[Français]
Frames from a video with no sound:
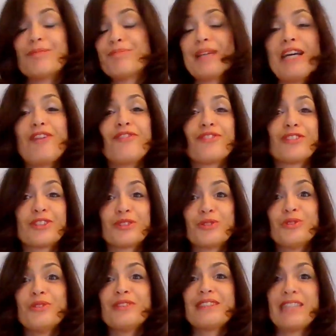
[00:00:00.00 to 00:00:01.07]
Bref,
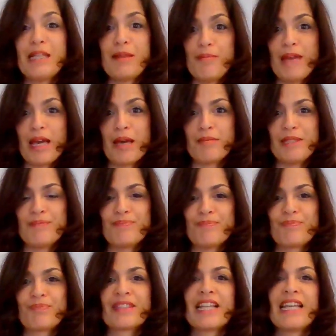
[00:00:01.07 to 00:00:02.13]
tout est permis.
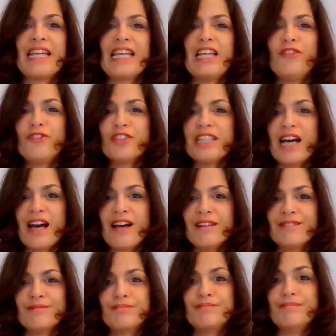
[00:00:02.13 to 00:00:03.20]
Il faudra
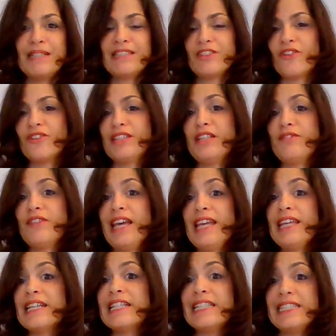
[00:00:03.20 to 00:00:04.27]
mettre en
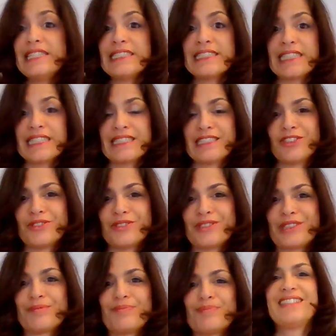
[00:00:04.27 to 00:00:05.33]
éveil les cinq
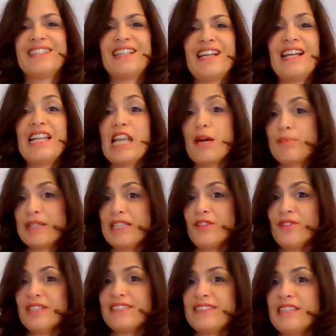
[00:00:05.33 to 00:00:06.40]
sens. La
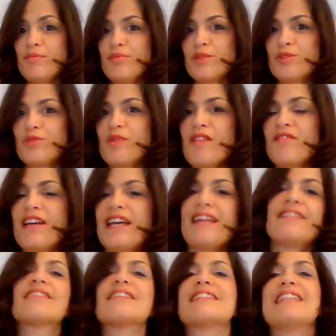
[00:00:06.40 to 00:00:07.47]
priorité pour toi va
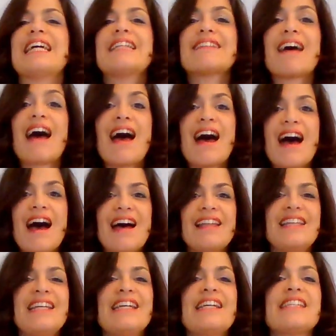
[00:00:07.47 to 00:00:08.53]
être d'être à
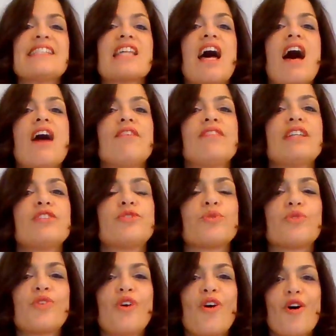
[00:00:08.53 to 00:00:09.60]
l'aise avec
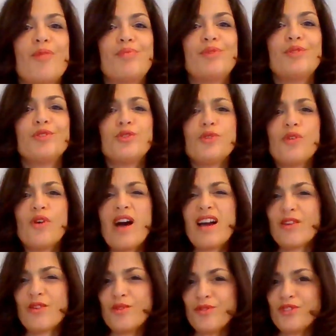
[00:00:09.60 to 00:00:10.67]
ton corps, plus tu auras
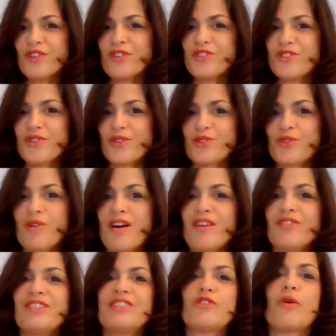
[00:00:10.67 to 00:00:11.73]
confiance en toi
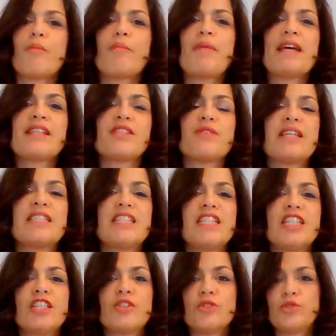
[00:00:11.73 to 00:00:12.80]
en étant
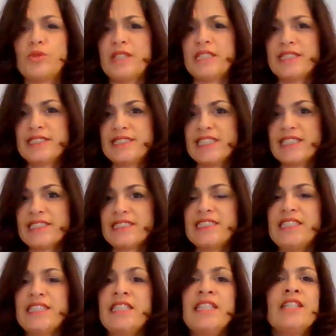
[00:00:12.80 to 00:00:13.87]
persuadé que tu es
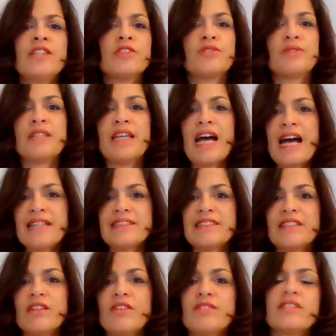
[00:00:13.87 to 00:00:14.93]
sexy, que tu es
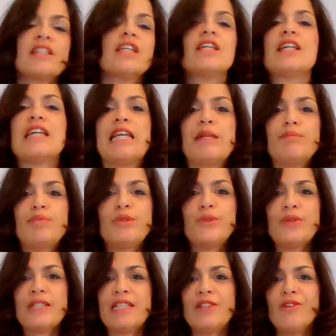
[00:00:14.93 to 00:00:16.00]
attirante, et
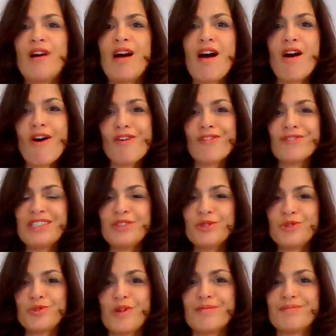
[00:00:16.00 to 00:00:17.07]
plus il aura envie de
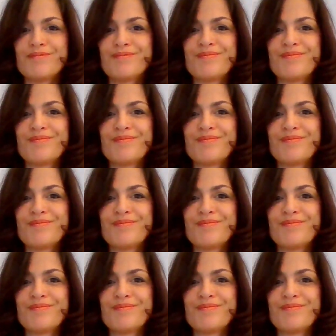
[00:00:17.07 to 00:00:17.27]
toi.